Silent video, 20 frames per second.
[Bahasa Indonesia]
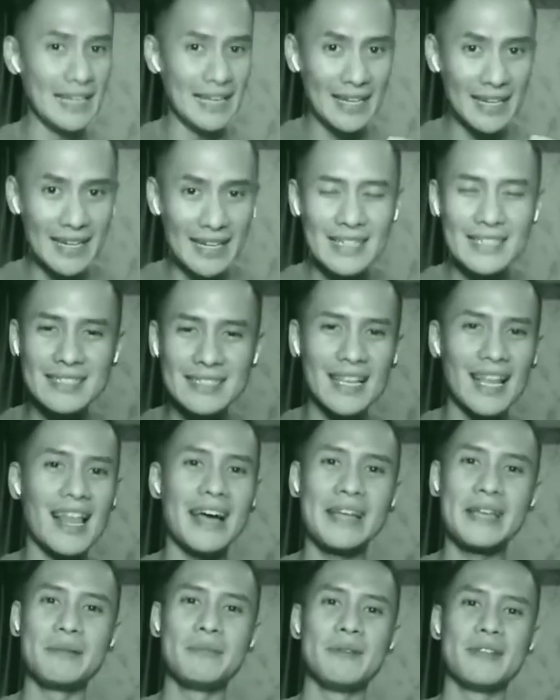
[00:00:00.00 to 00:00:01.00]
Dan ini
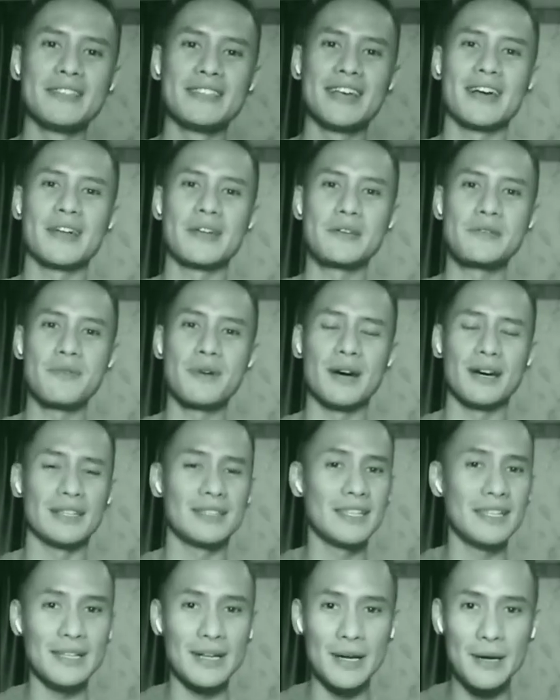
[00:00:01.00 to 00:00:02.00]
kesalahan iblis yang
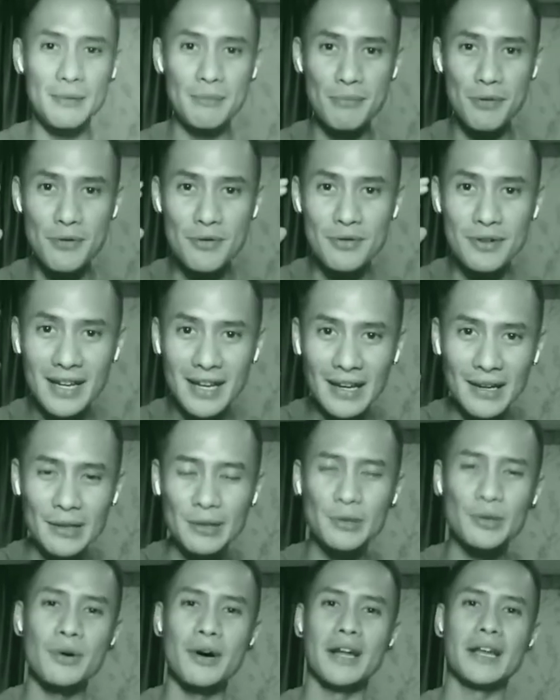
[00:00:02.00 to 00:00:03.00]
kedua. Tidak
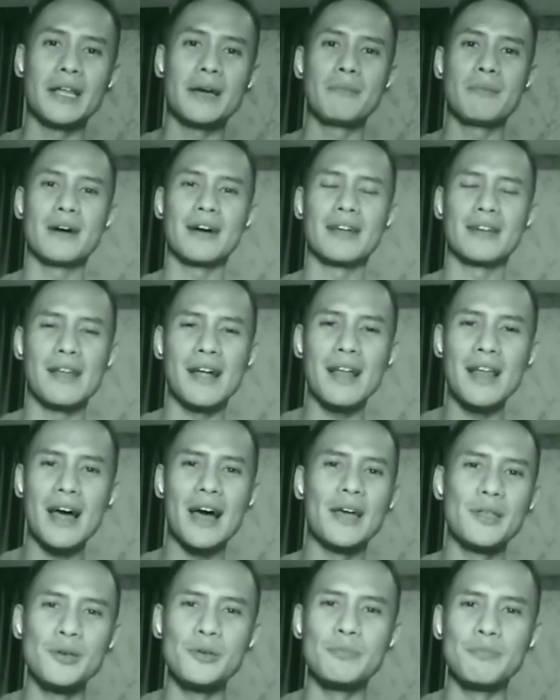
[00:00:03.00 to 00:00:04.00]
mungkin Tuhan yang
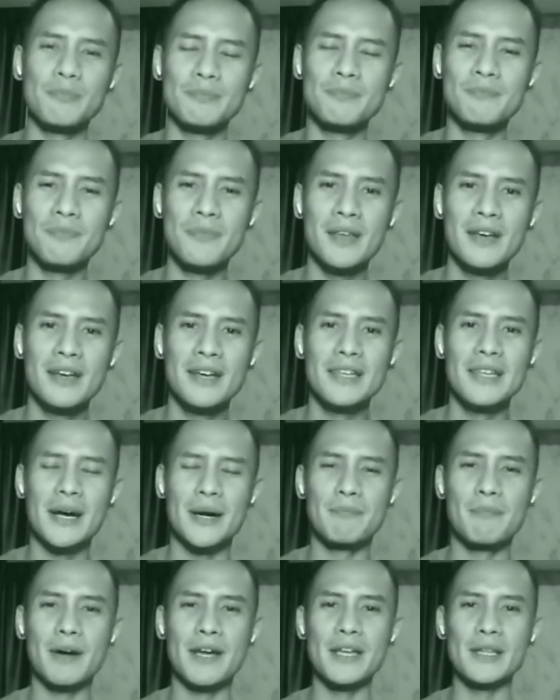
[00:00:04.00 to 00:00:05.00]
mengenal Ayub,
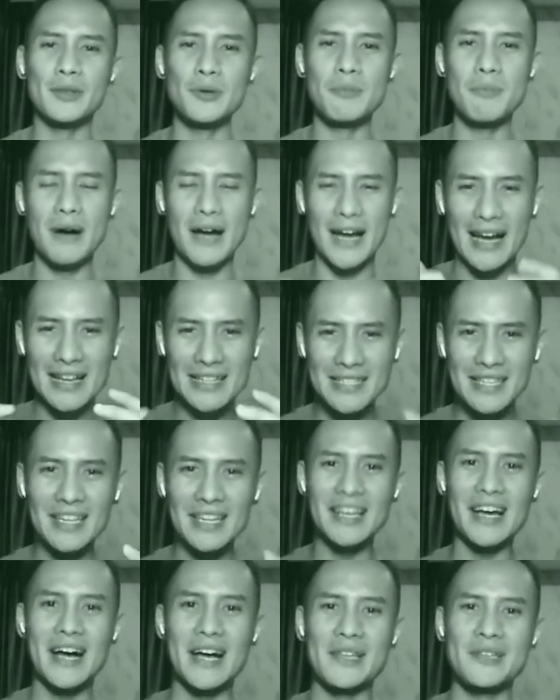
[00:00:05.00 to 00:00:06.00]
yang begitu
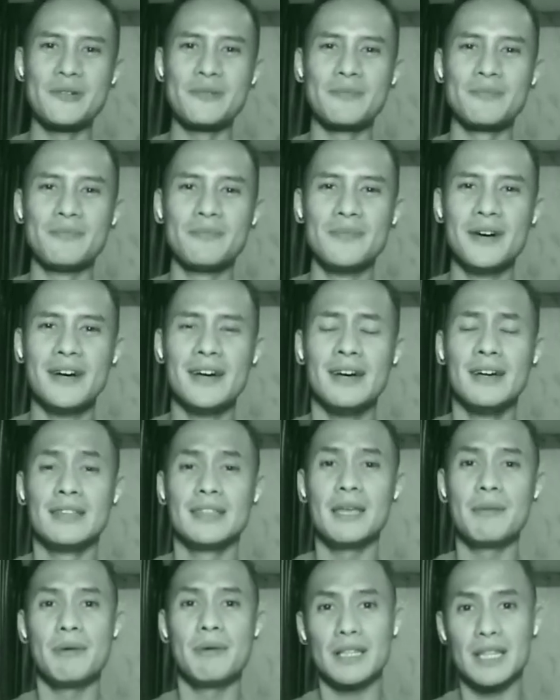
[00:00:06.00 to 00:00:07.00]
mengasihi Ayub,
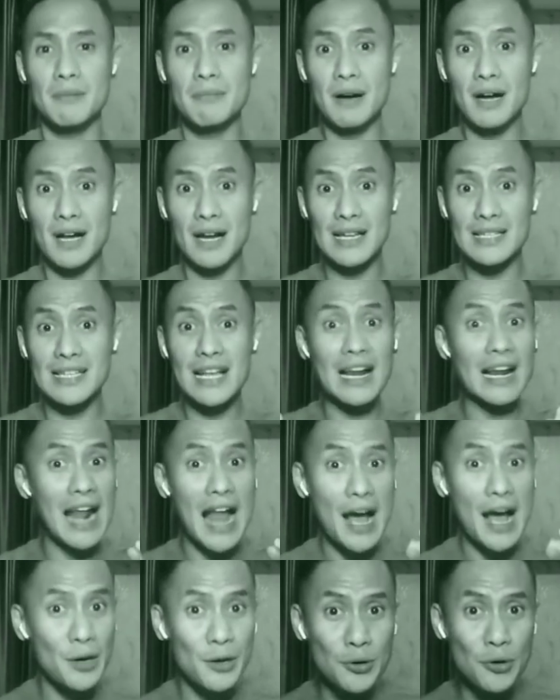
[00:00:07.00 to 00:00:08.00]
tiba-tiba
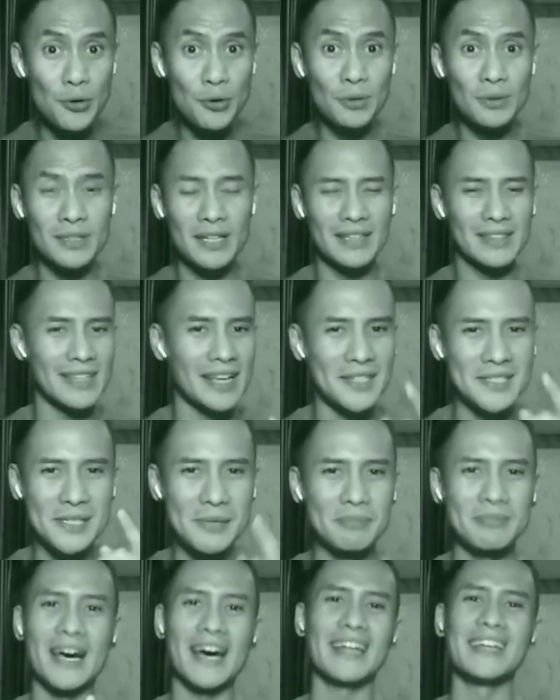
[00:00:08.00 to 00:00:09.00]
ngerasa ragu
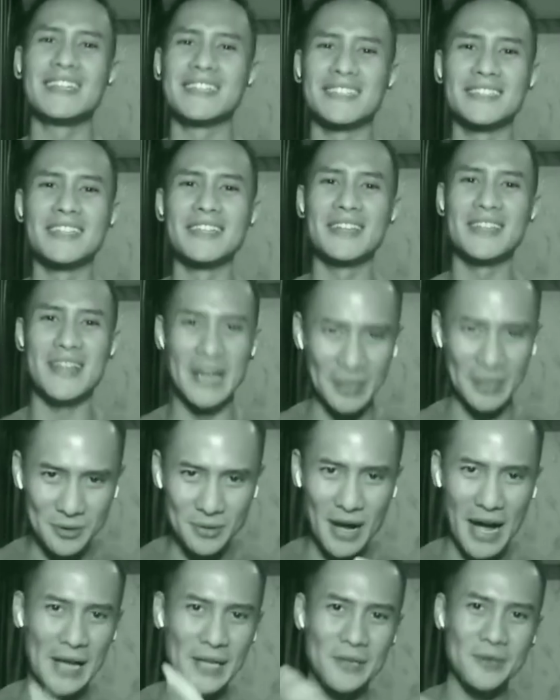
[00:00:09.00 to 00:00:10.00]
tentang ciptaannya
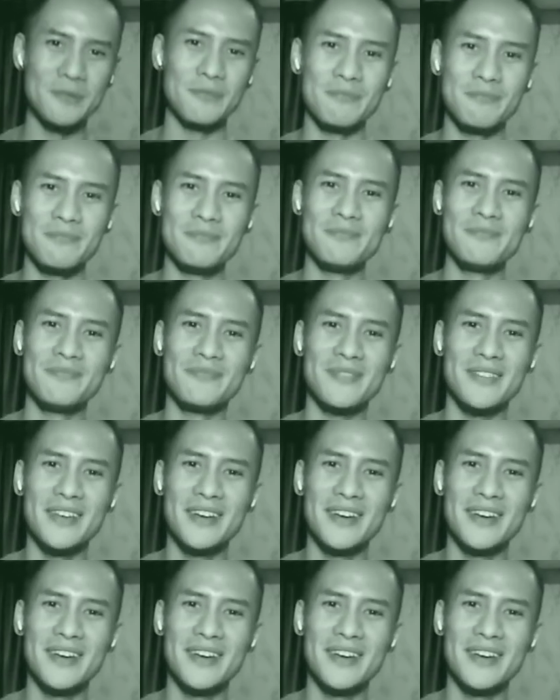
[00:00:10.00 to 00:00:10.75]
sendiri yaitu Ayub.